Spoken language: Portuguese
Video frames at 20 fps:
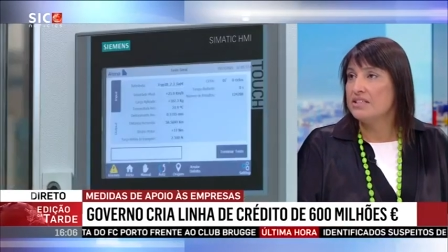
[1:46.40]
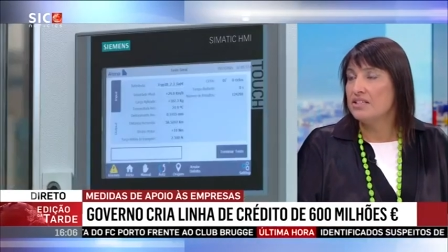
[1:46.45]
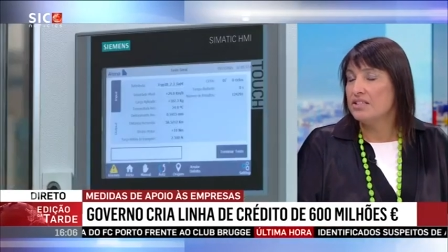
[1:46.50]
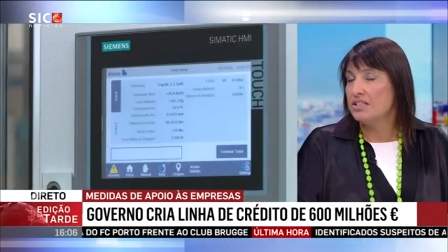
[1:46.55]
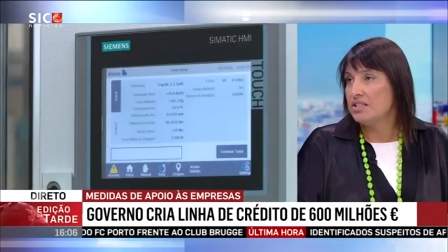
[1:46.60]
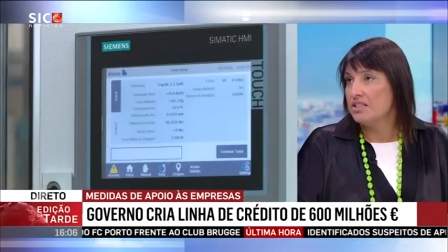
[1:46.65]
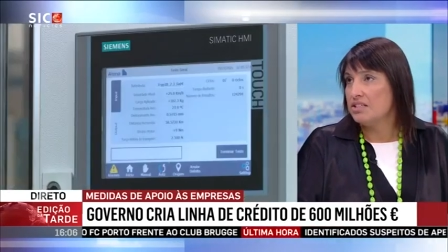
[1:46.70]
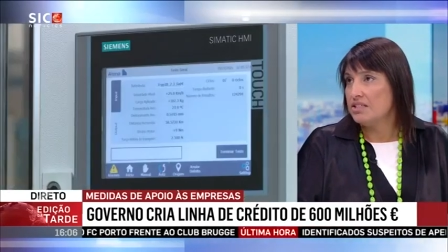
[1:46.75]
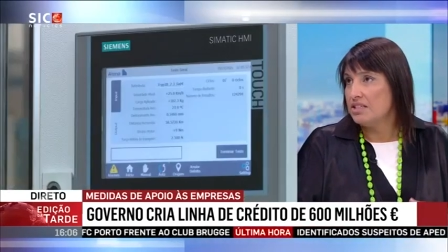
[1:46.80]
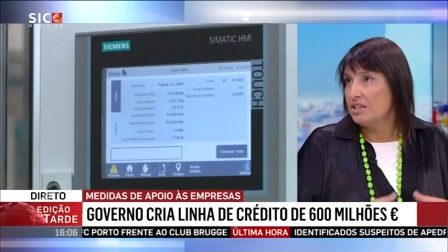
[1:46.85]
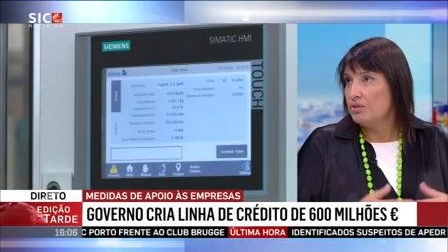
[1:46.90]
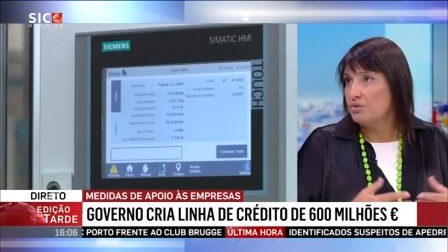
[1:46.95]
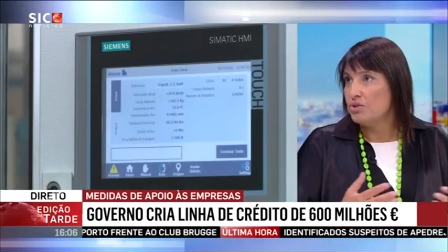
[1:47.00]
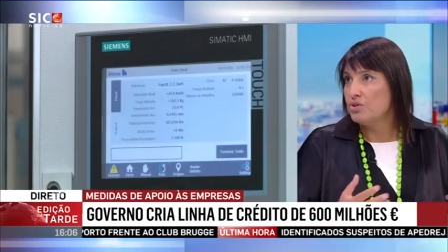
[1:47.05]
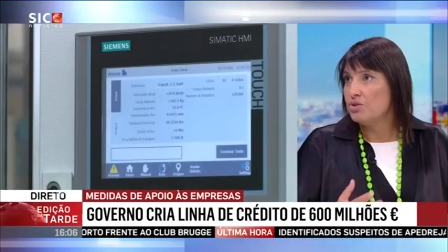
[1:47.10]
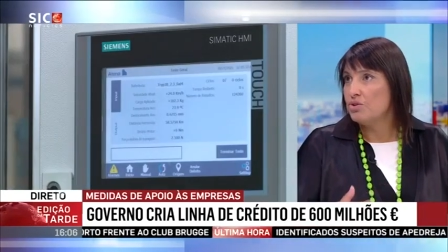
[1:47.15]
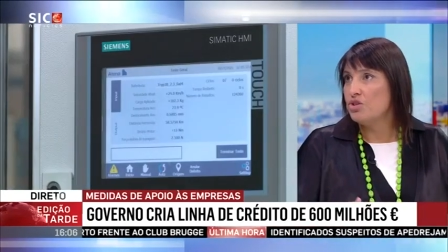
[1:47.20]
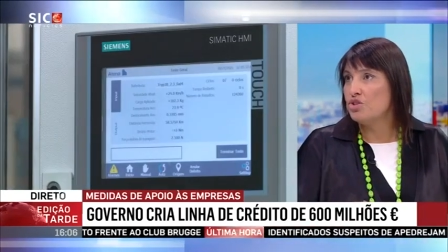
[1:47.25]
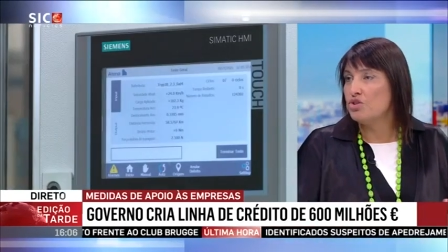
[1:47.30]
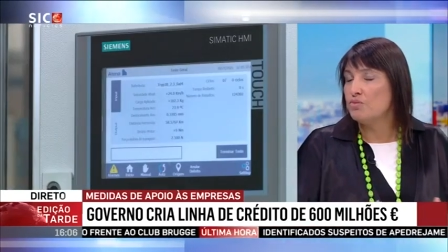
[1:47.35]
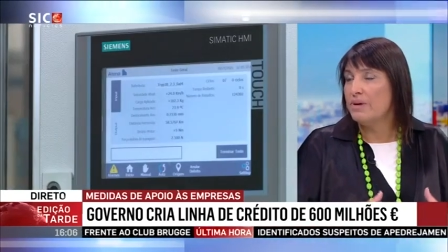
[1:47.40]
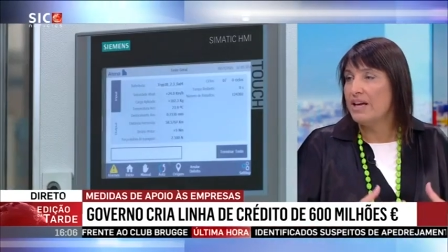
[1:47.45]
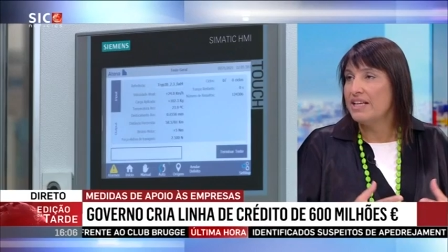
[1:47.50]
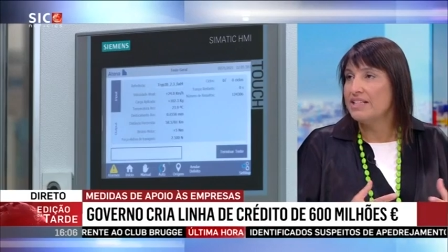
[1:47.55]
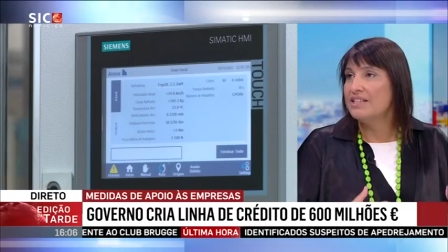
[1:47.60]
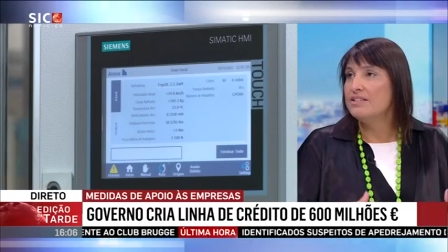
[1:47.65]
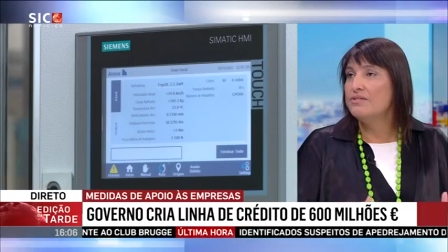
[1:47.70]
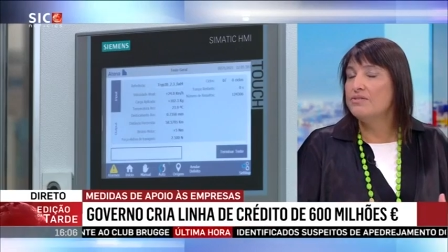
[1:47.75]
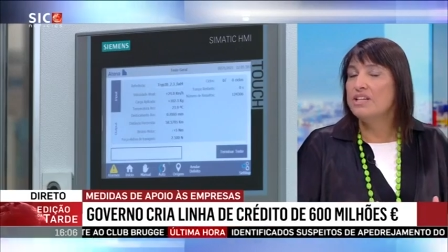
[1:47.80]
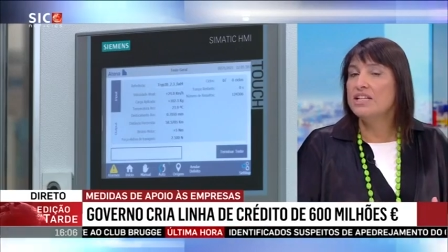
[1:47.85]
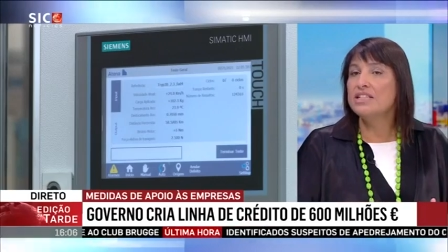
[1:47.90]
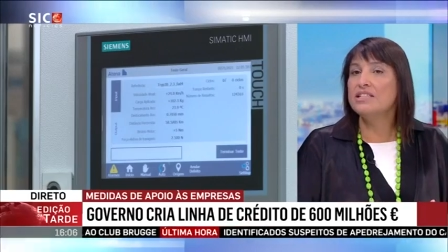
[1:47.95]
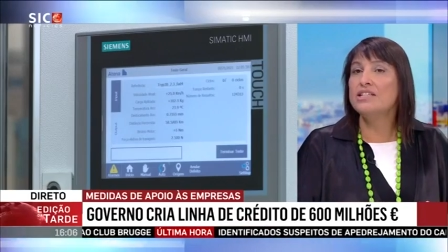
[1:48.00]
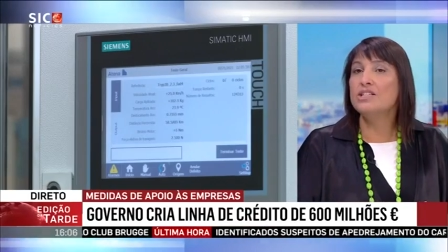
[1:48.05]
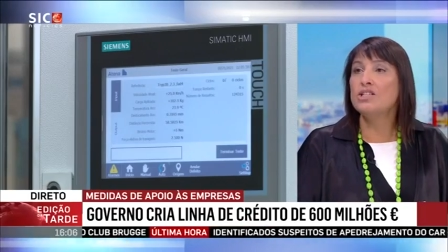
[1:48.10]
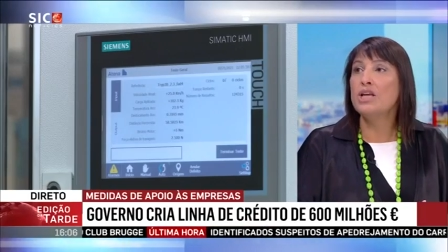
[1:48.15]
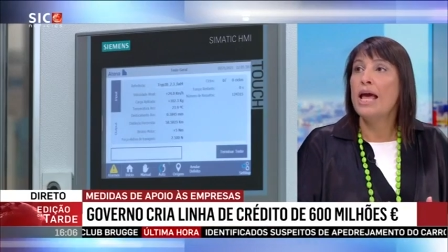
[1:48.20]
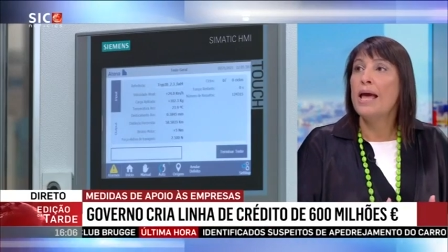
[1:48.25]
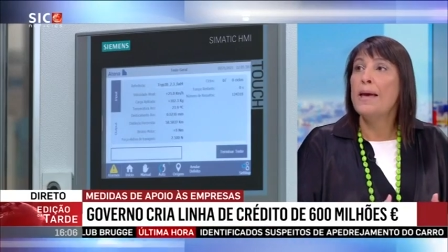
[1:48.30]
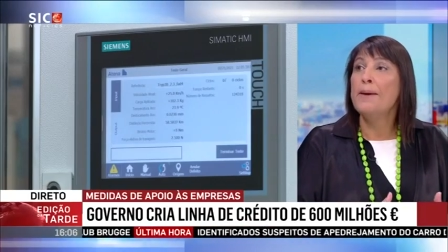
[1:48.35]
situações mais
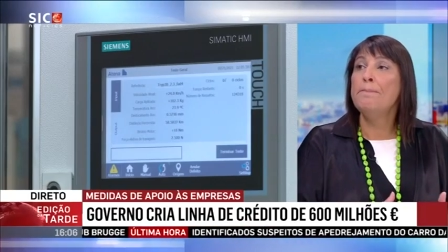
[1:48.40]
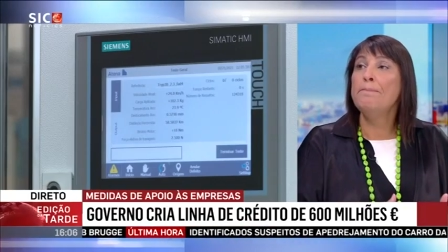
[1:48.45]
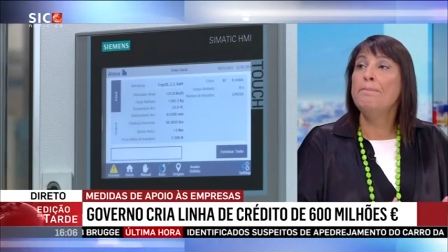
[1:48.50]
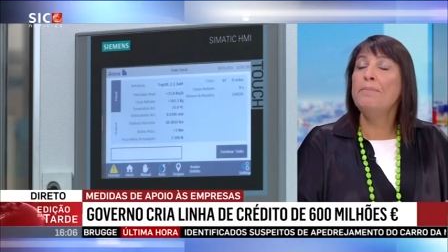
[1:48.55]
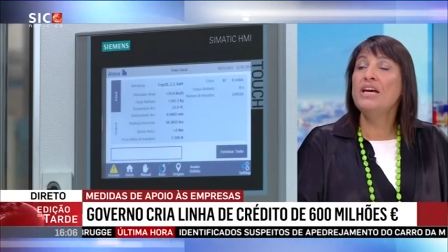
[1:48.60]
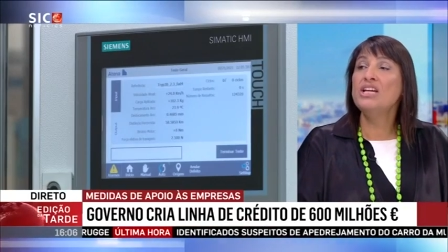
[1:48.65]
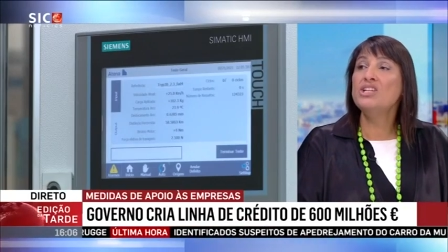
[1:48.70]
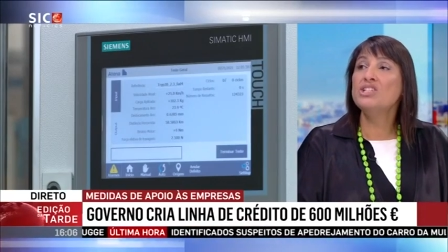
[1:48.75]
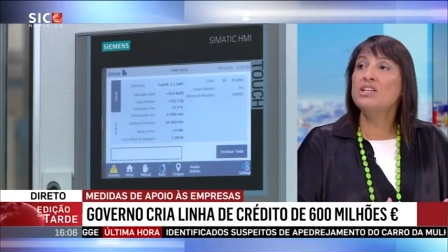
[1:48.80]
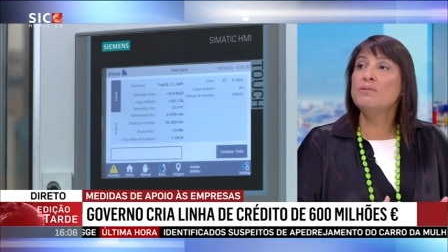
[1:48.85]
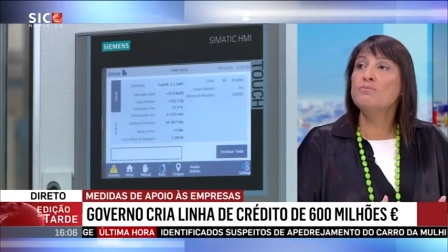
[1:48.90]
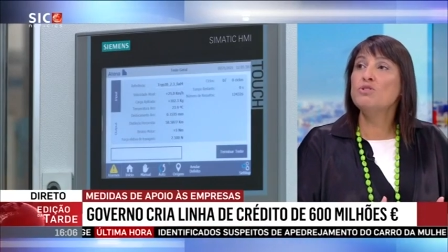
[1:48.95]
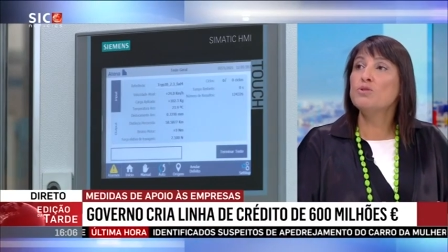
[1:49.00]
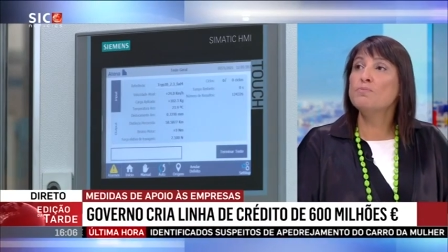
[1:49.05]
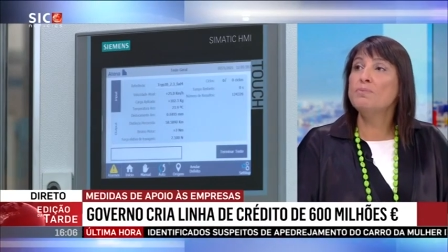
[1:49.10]
adversas, mas temos que